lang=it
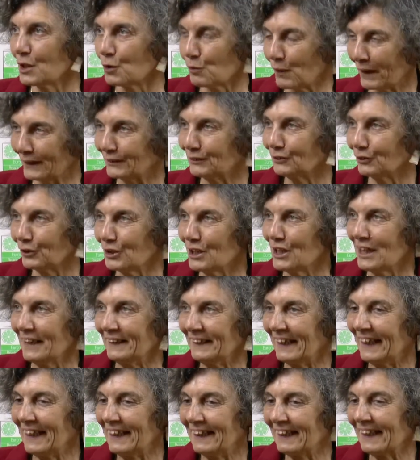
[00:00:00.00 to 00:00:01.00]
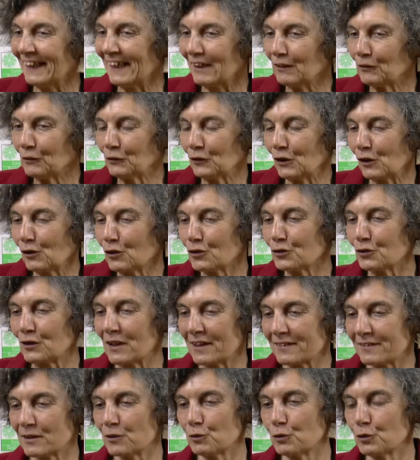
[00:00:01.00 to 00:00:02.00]
quando nel, nel corso
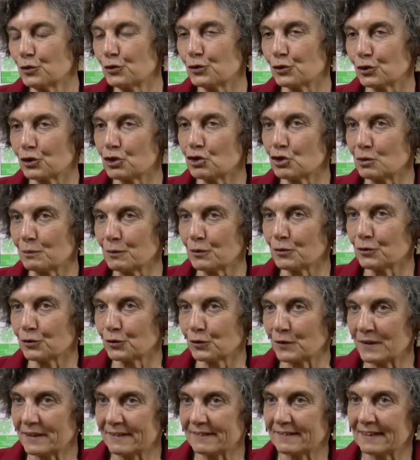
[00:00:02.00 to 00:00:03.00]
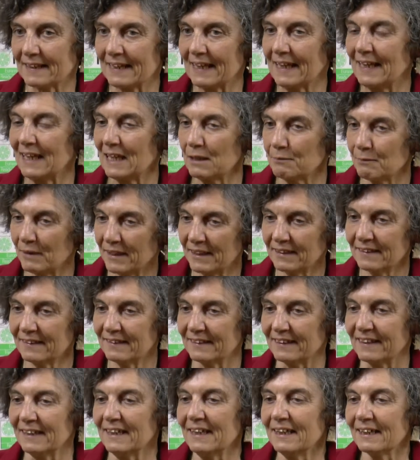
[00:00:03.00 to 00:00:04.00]
dell'esecuzione ci possono essere
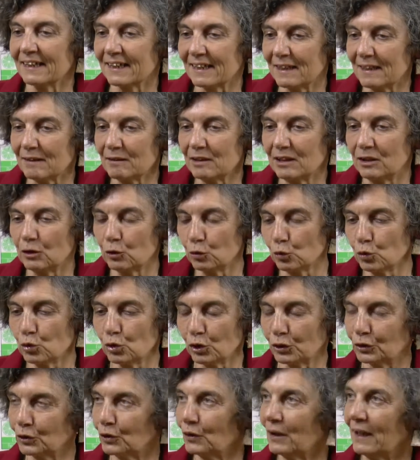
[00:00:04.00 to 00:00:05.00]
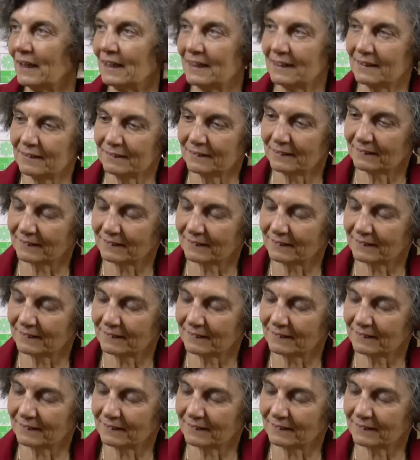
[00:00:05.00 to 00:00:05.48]
elementi che inducono a,